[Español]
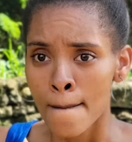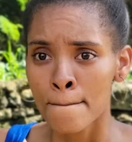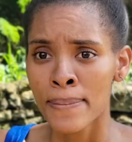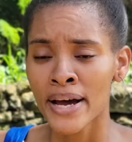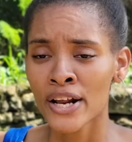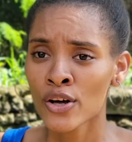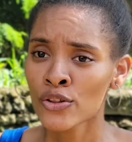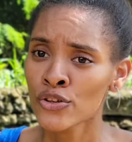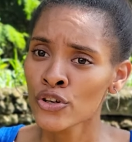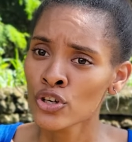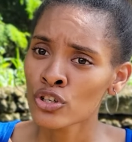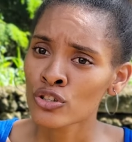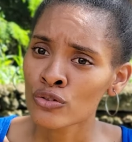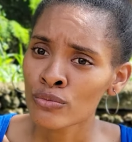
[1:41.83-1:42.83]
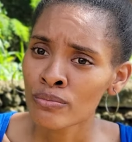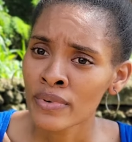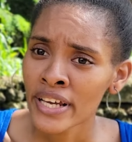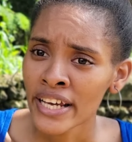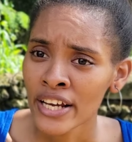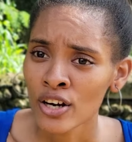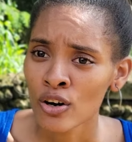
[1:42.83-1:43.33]
Pero Dios
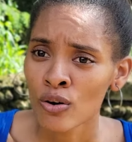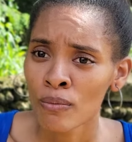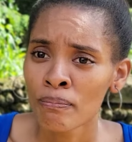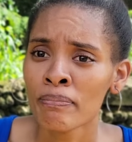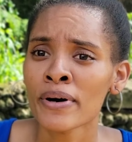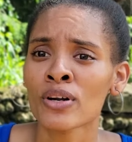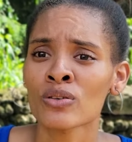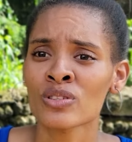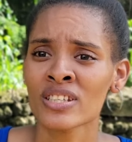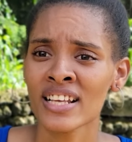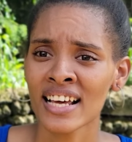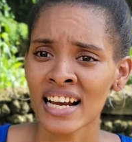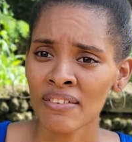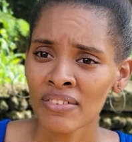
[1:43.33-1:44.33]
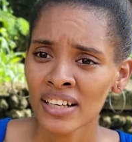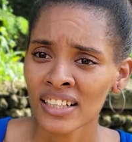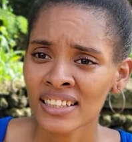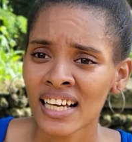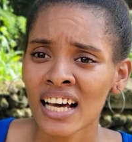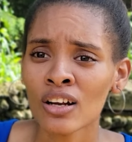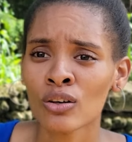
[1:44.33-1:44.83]
mío, pero si era
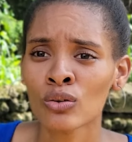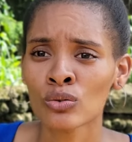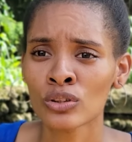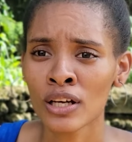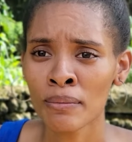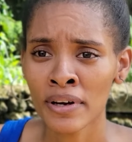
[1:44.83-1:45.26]
verdad lo que usted